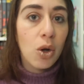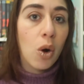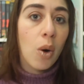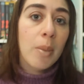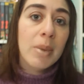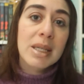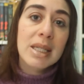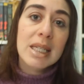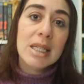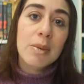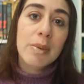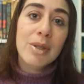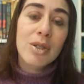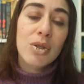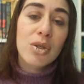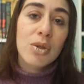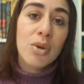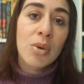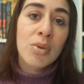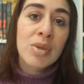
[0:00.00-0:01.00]
como essas
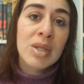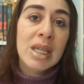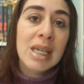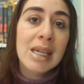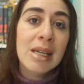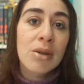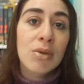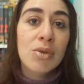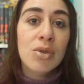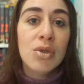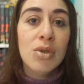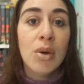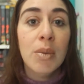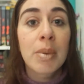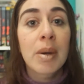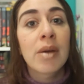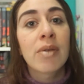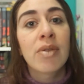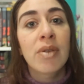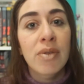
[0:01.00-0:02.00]
pessoas conseguiram
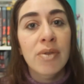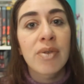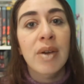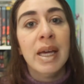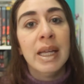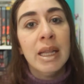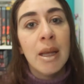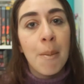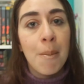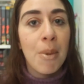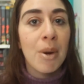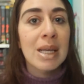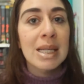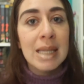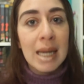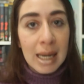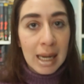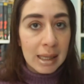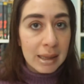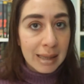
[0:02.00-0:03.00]
sobreviver depois
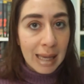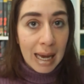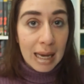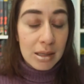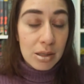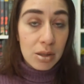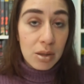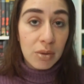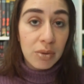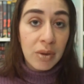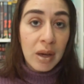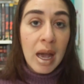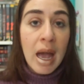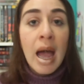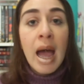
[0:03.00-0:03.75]
da catástrofe.